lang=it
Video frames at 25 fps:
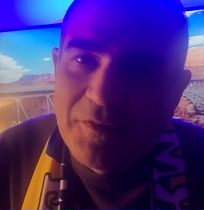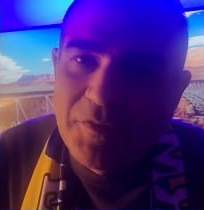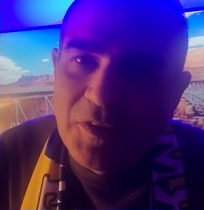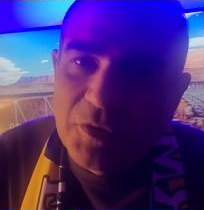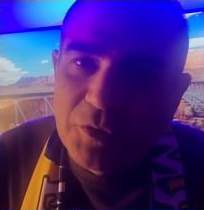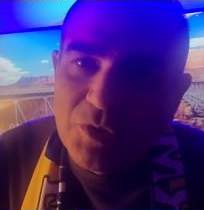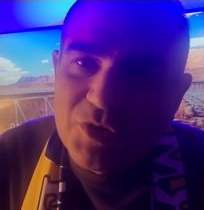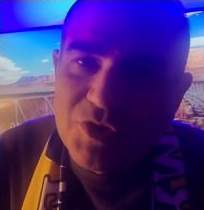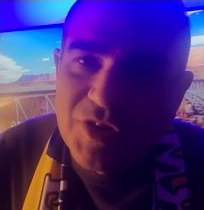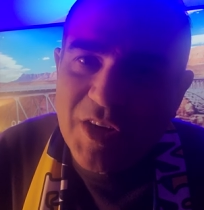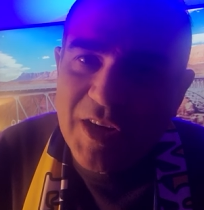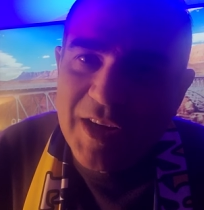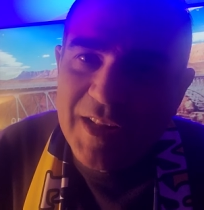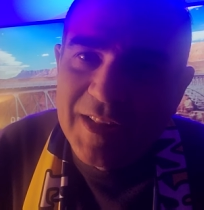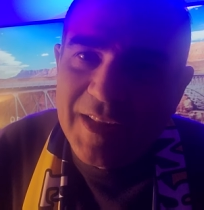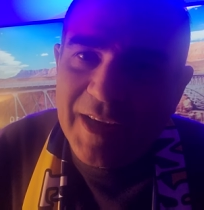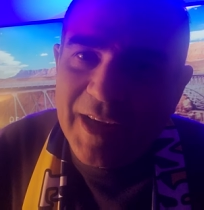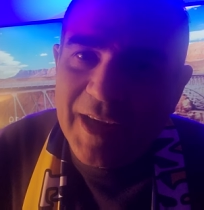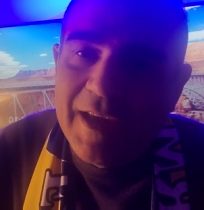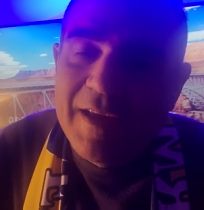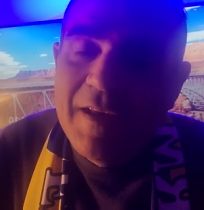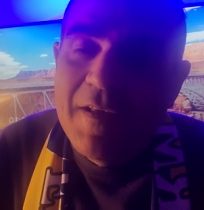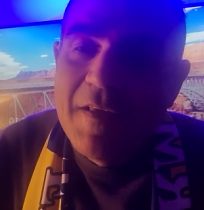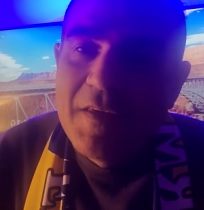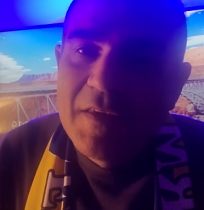l'hai fatto
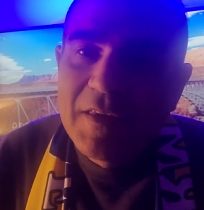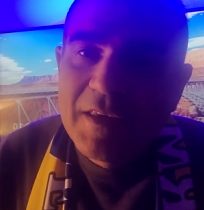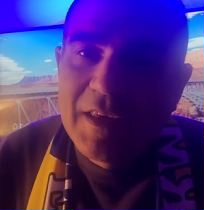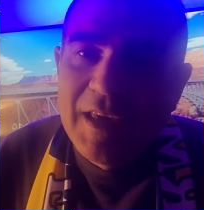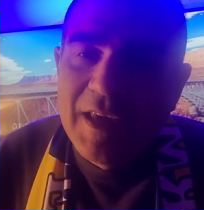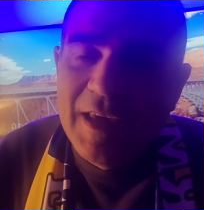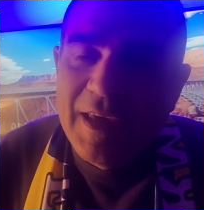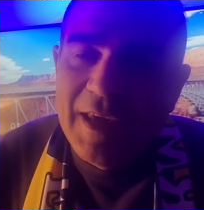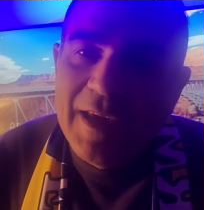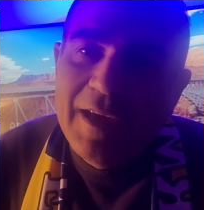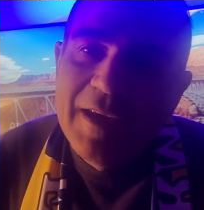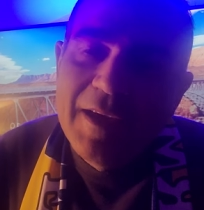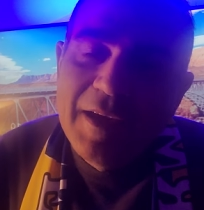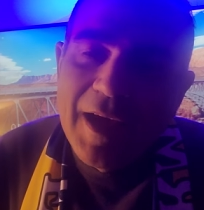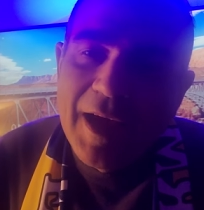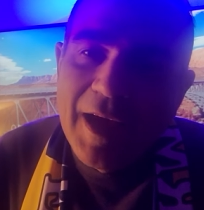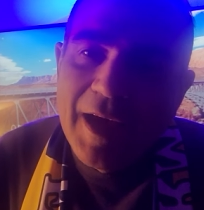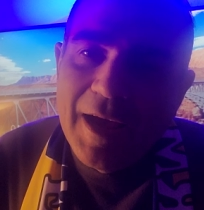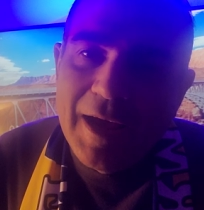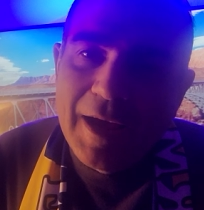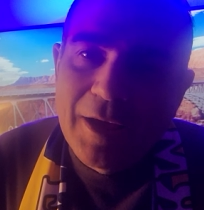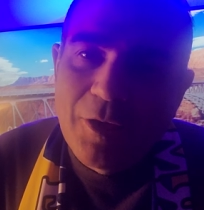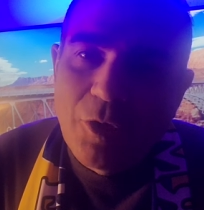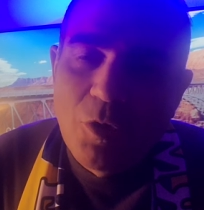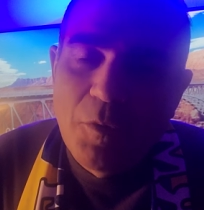scendere, che
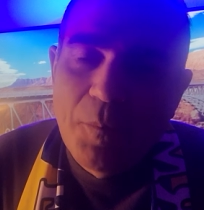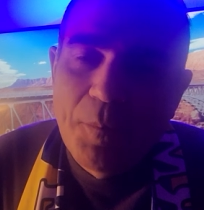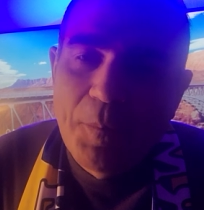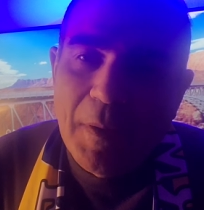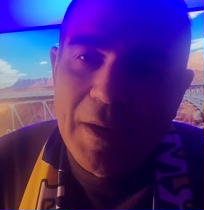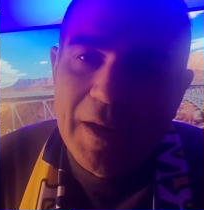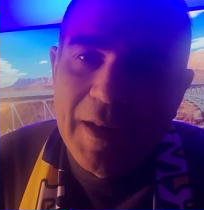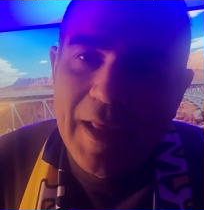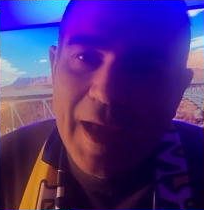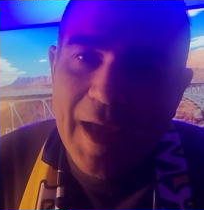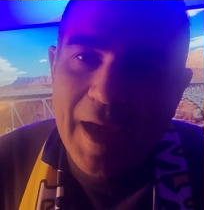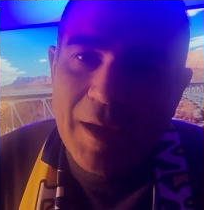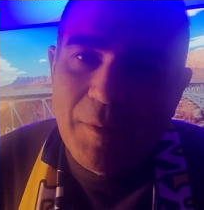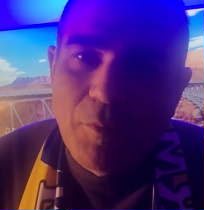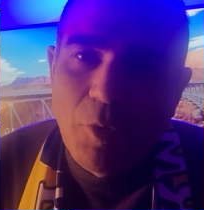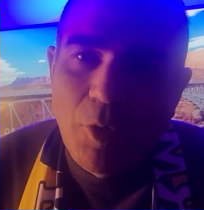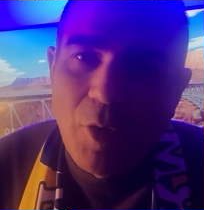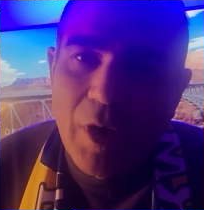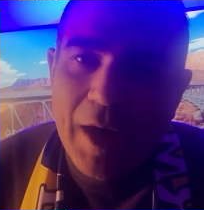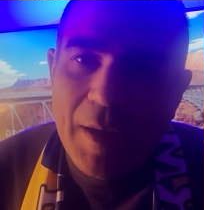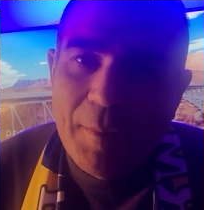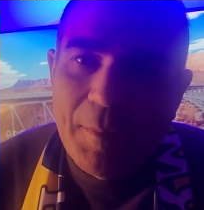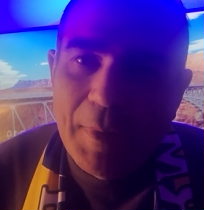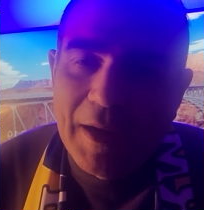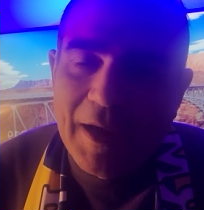eh, col
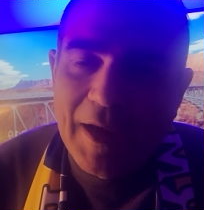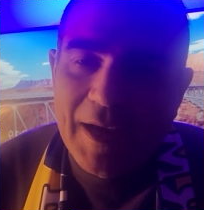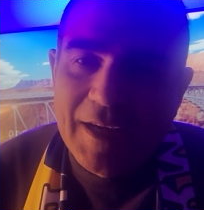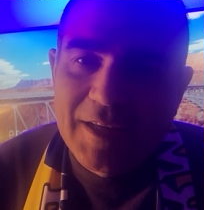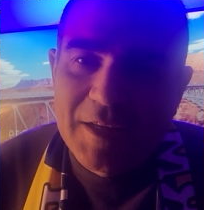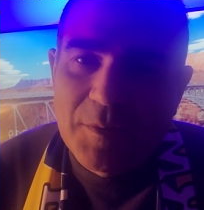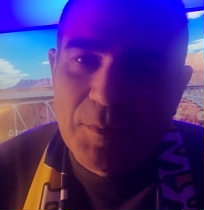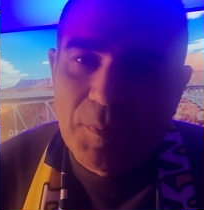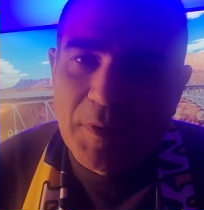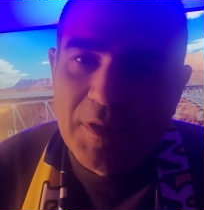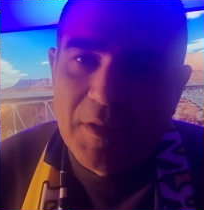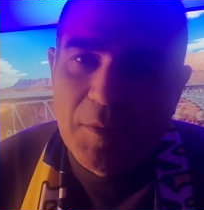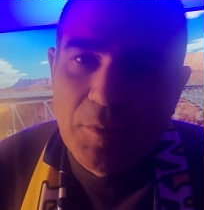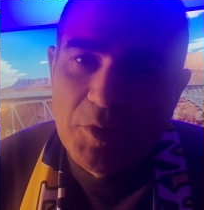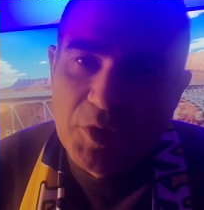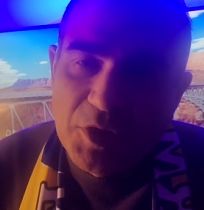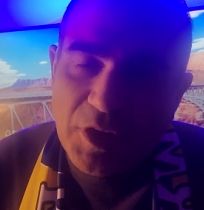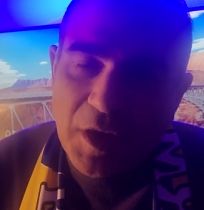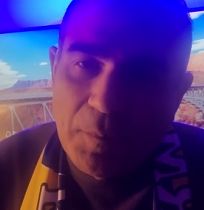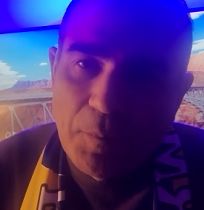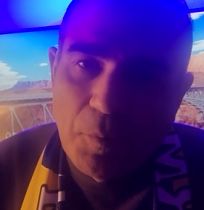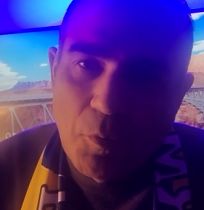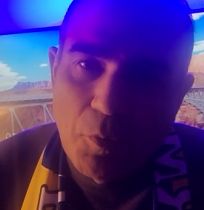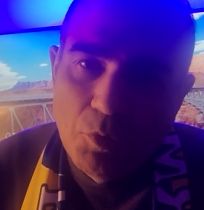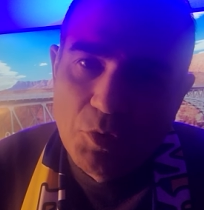Palermo eh, magari ci prendiamo i
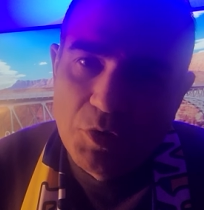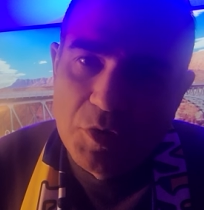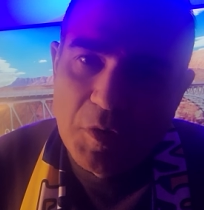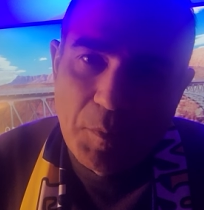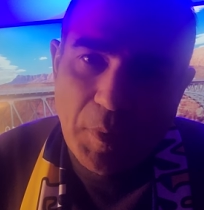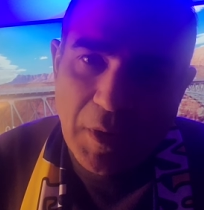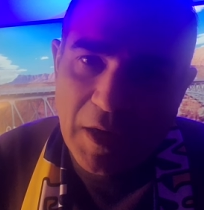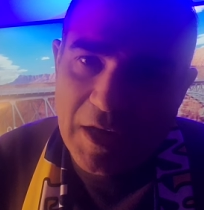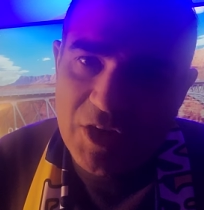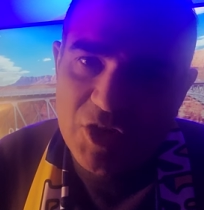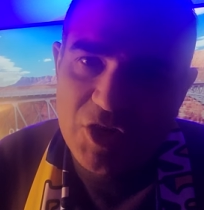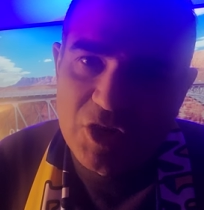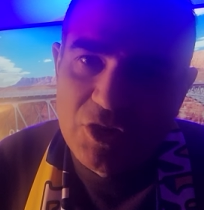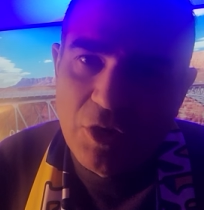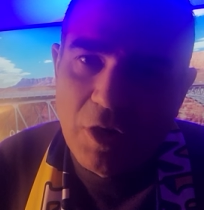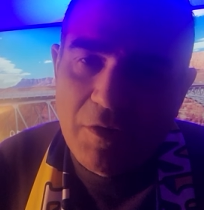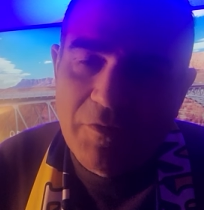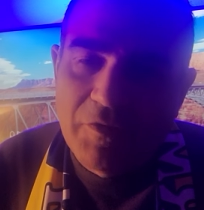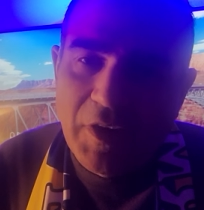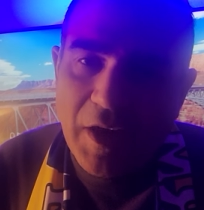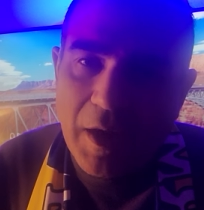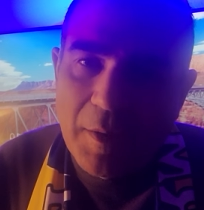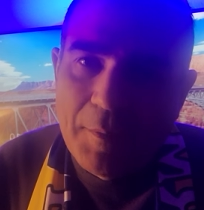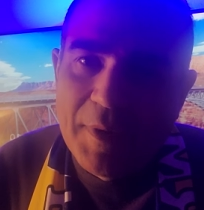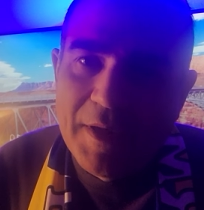tre punti, perché sennò
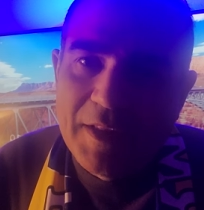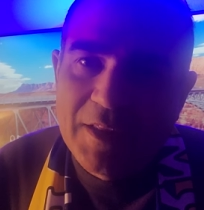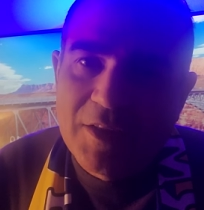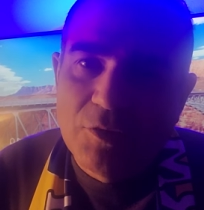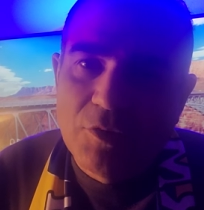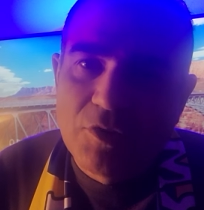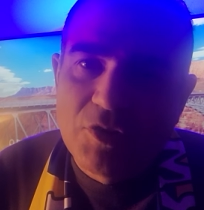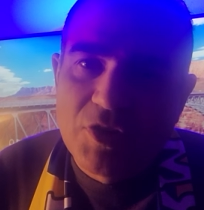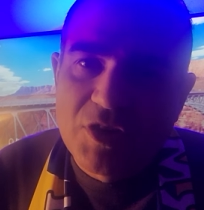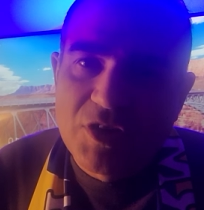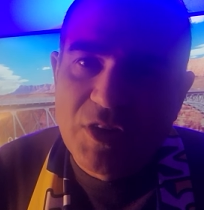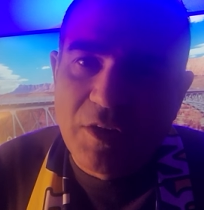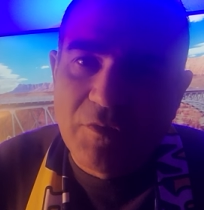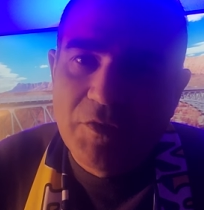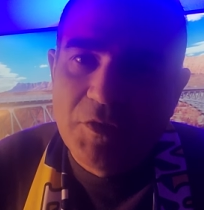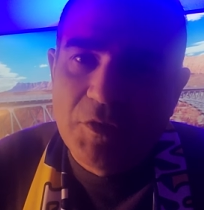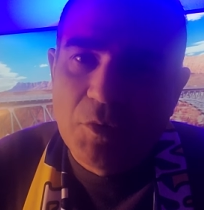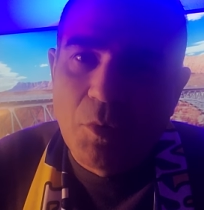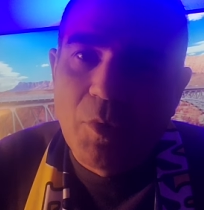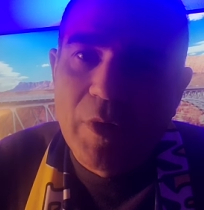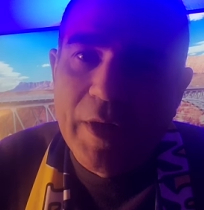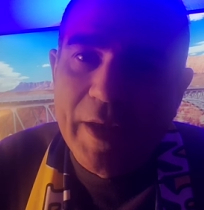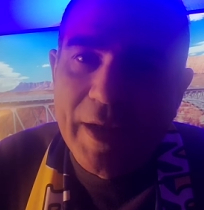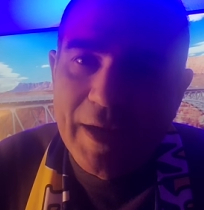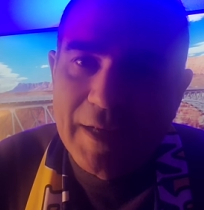veramente non è
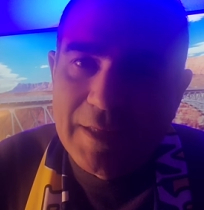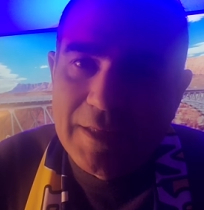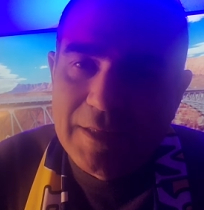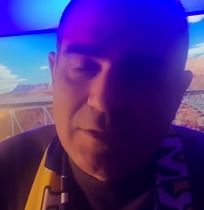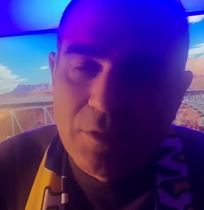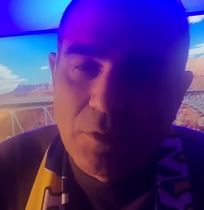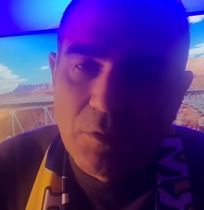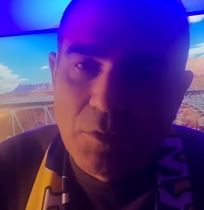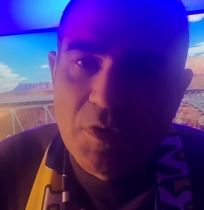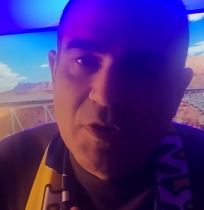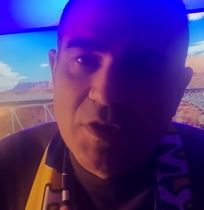servito un cazzo.